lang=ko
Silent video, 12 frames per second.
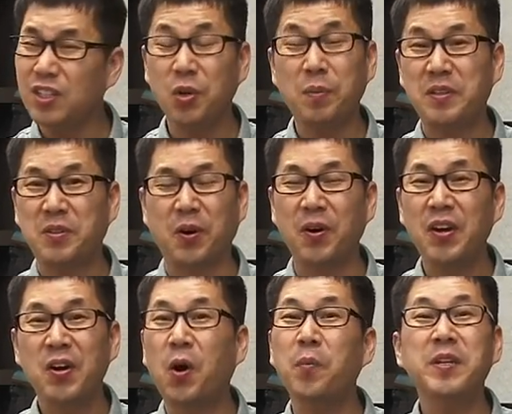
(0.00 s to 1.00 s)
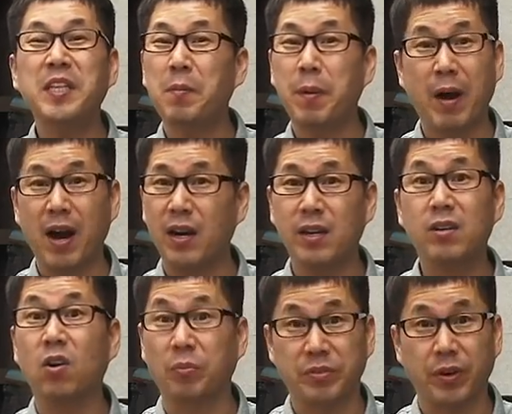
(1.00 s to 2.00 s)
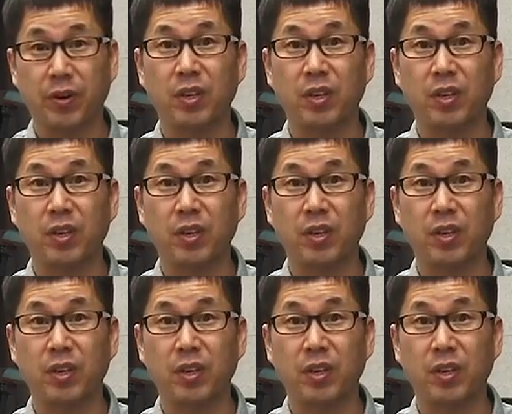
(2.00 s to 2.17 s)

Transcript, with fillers: 시험에서 코밀 때문에 망할 일은 없어요.